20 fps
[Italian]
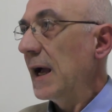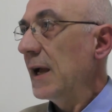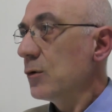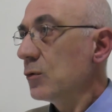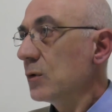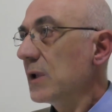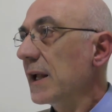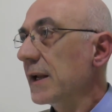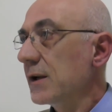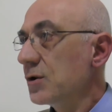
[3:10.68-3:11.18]

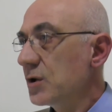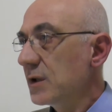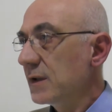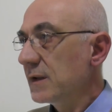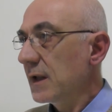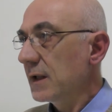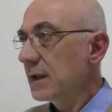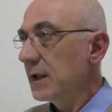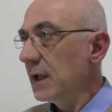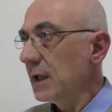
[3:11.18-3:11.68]
aiutare i
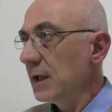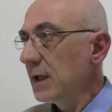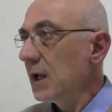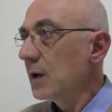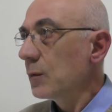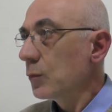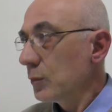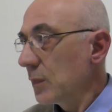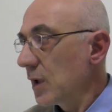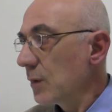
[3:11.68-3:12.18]

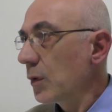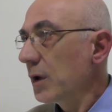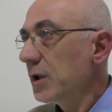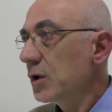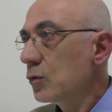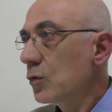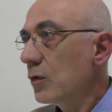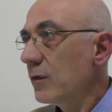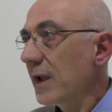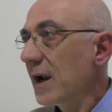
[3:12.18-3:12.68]
cittadini nel
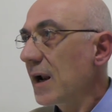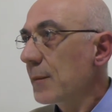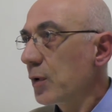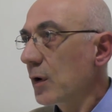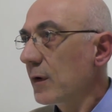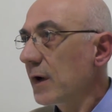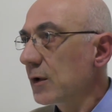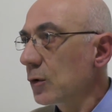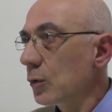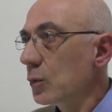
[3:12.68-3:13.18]
momento in cui verrà
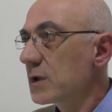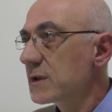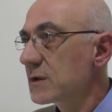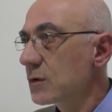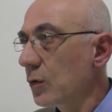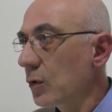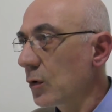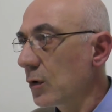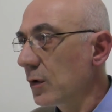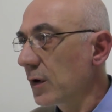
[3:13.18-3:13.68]
approvato
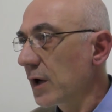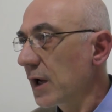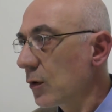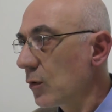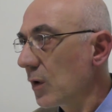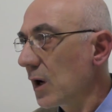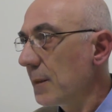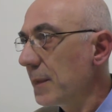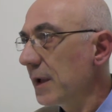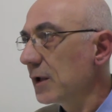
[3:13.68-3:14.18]
questo
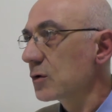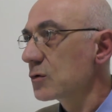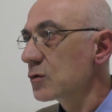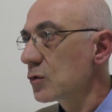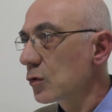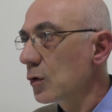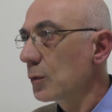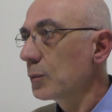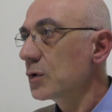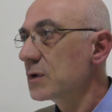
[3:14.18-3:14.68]
regolamento
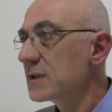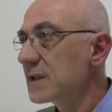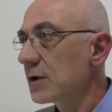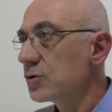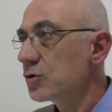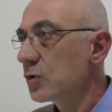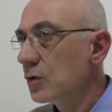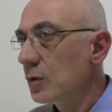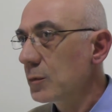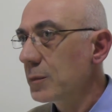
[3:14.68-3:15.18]
sul
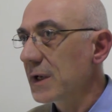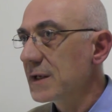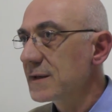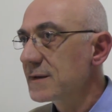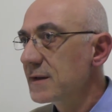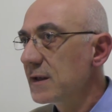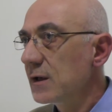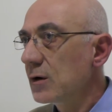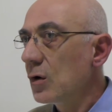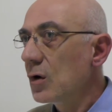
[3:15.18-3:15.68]
compostaggio
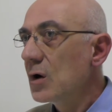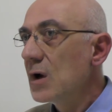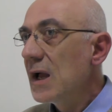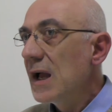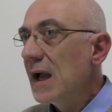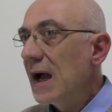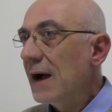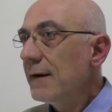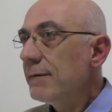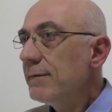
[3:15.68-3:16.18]
domestico
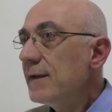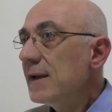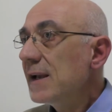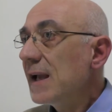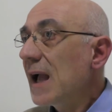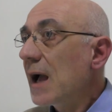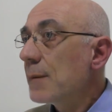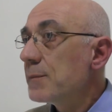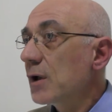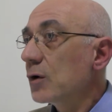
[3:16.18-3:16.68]

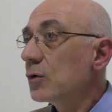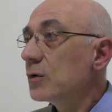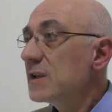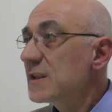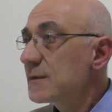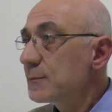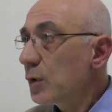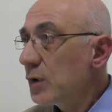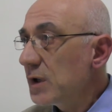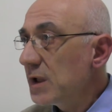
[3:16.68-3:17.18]
affinché abbiano
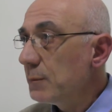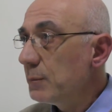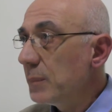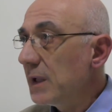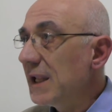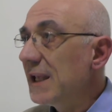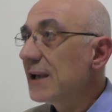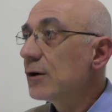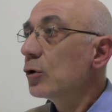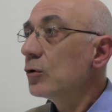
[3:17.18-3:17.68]

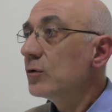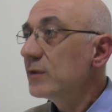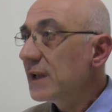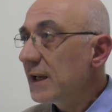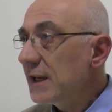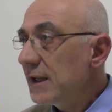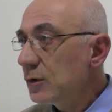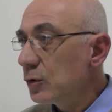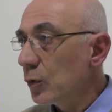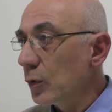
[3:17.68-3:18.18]
disponibili i
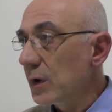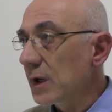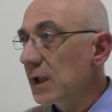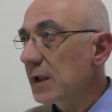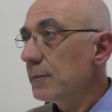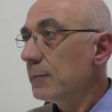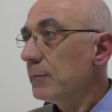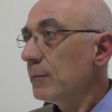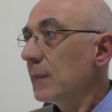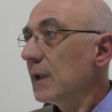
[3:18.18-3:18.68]

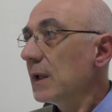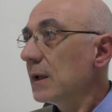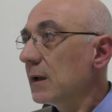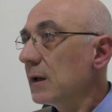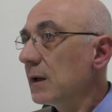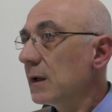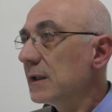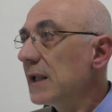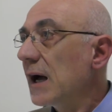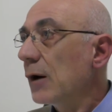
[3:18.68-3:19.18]
contenitori
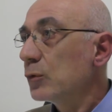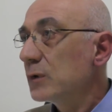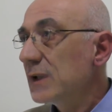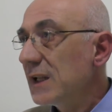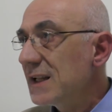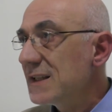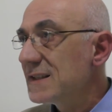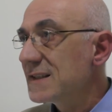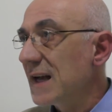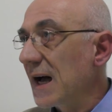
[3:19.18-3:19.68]
eh, da
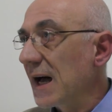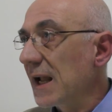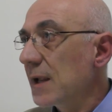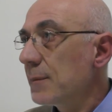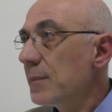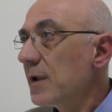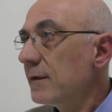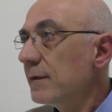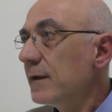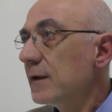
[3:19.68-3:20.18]
utilizzare
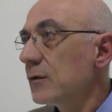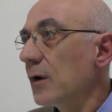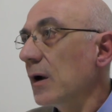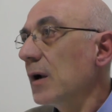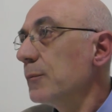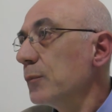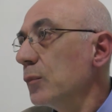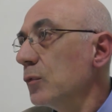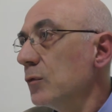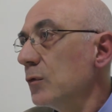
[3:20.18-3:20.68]
per effettuare
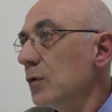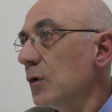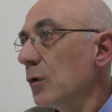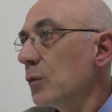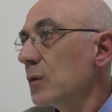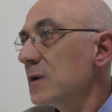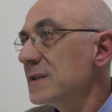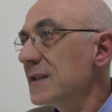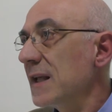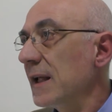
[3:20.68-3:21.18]
appunto
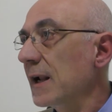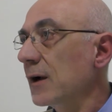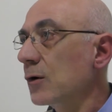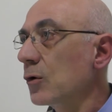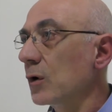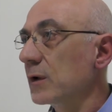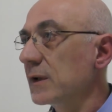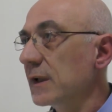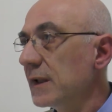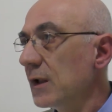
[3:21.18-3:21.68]
questa
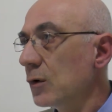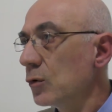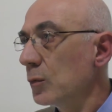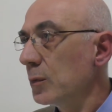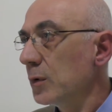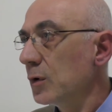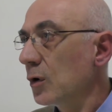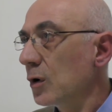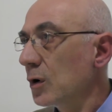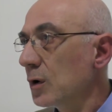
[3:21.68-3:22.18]
raccolta
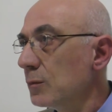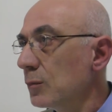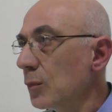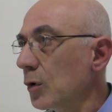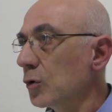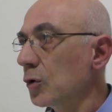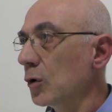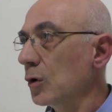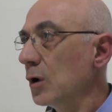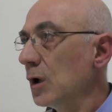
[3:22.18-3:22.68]
dell'umido in
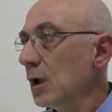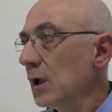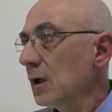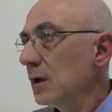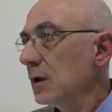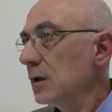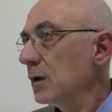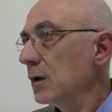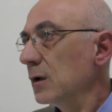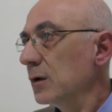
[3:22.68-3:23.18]
modo
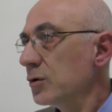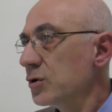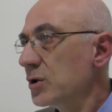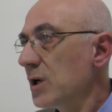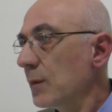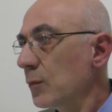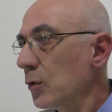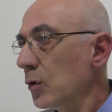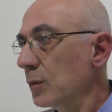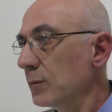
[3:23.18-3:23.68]
eh,
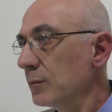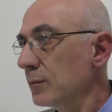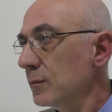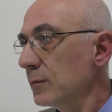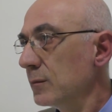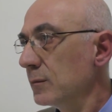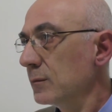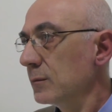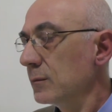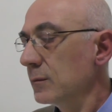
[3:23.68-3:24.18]
diciamo mh,
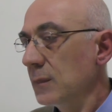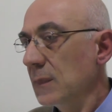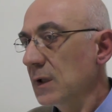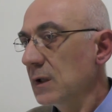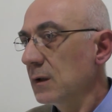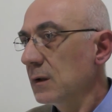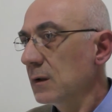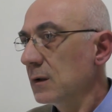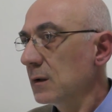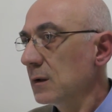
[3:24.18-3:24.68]
mm,
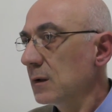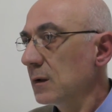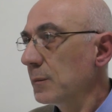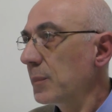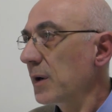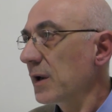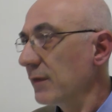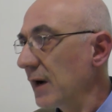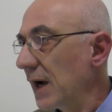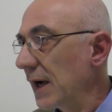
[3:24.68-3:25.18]
eh,
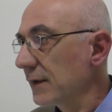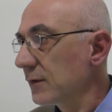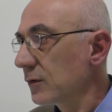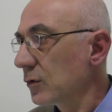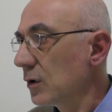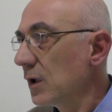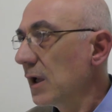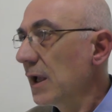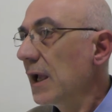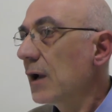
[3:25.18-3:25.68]

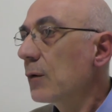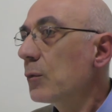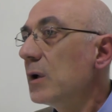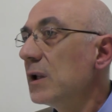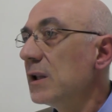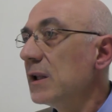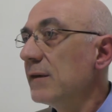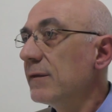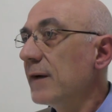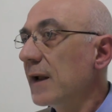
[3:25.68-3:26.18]
privato e
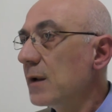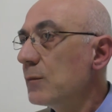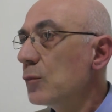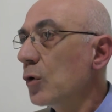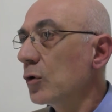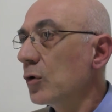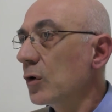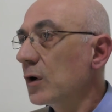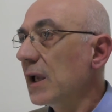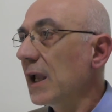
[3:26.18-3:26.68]
quindi fare in
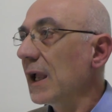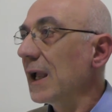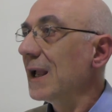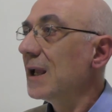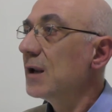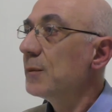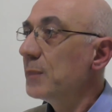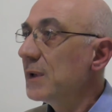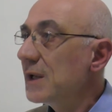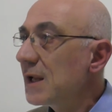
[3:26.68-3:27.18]
modo che
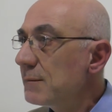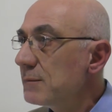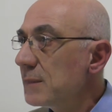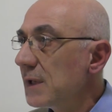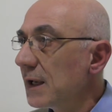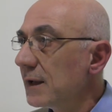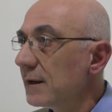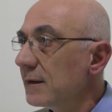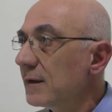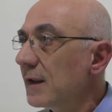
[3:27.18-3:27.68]
il Pini
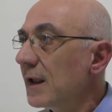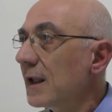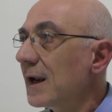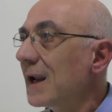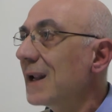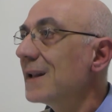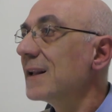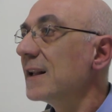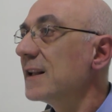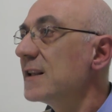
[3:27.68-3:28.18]
Ambiente
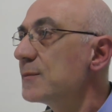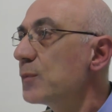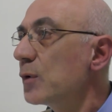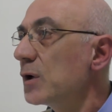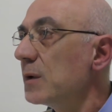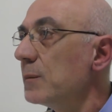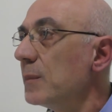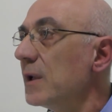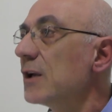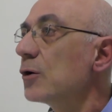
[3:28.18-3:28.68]
renda
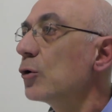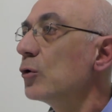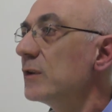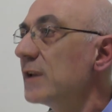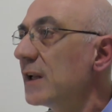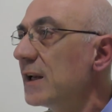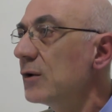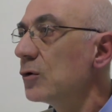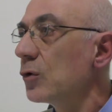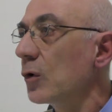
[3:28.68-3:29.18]
disponibili i
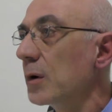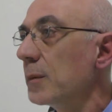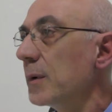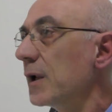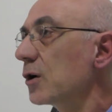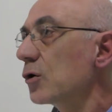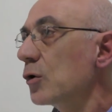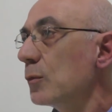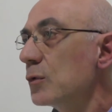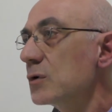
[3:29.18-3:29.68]
contenitori per
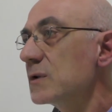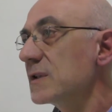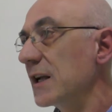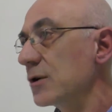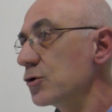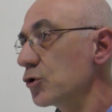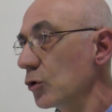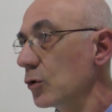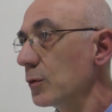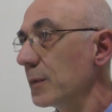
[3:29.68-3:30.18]
il
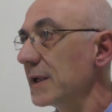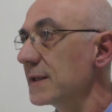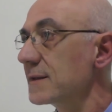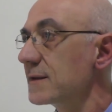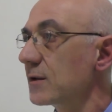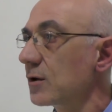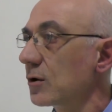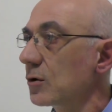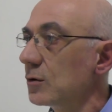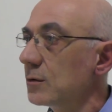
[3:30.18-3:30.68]
compostaggio
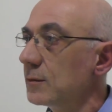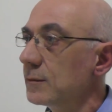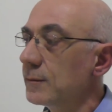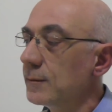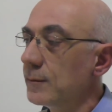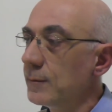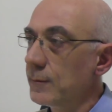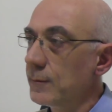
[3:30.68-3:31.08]
domestico.